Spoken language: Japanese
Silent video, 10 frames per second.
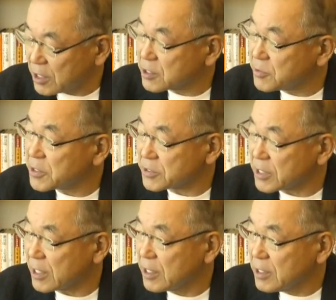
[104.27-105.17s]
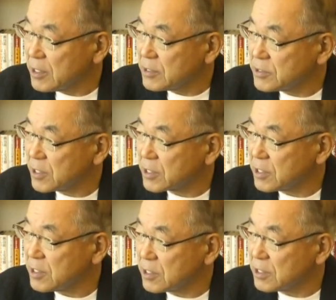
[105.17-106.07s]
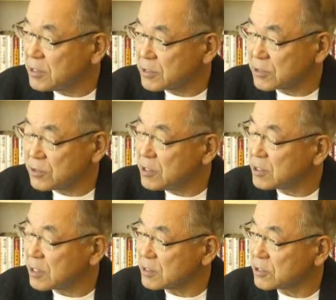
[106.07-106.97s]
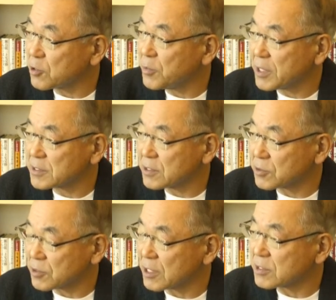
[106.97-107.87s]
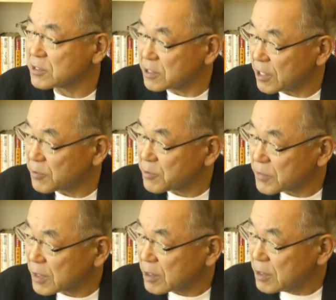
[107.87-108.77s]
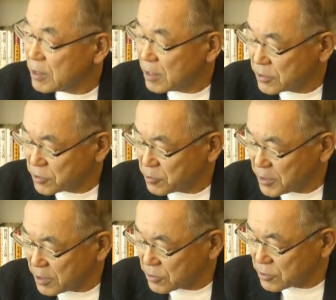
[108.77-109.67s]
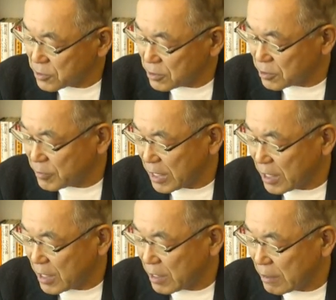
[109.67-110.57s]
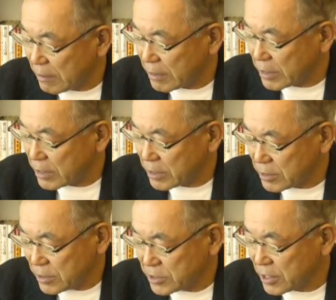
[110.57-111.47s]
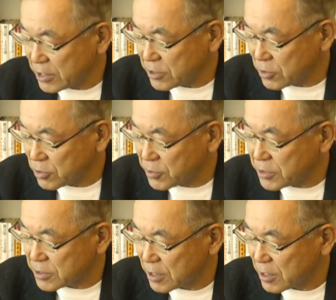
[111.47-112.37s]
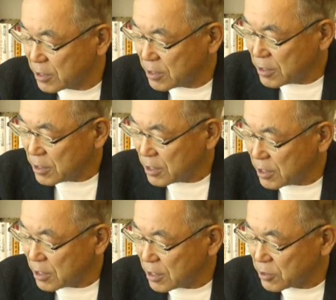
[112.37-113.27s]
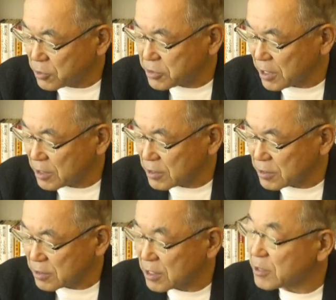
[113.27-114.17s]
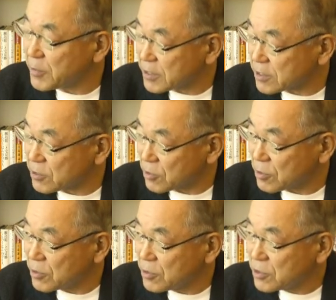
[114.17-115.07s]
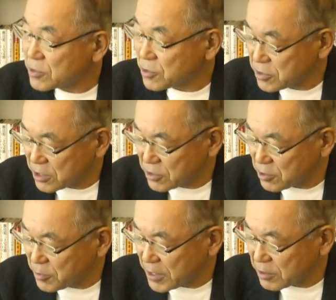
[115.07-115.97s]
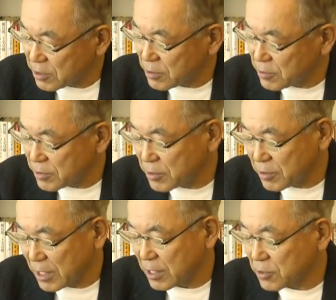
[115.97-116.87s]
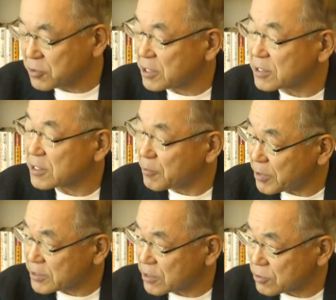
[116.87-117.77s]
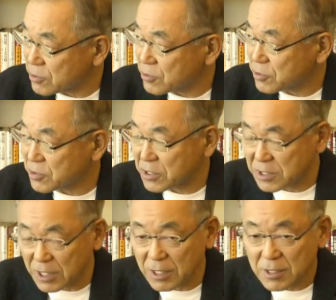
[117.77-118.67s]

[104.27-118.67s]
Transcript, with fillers: 半期ベースで前期比年率 2.0% なんですね。その前の、四半期の伸び率が 6.7%、 そしてその前のが 6.3% ということですか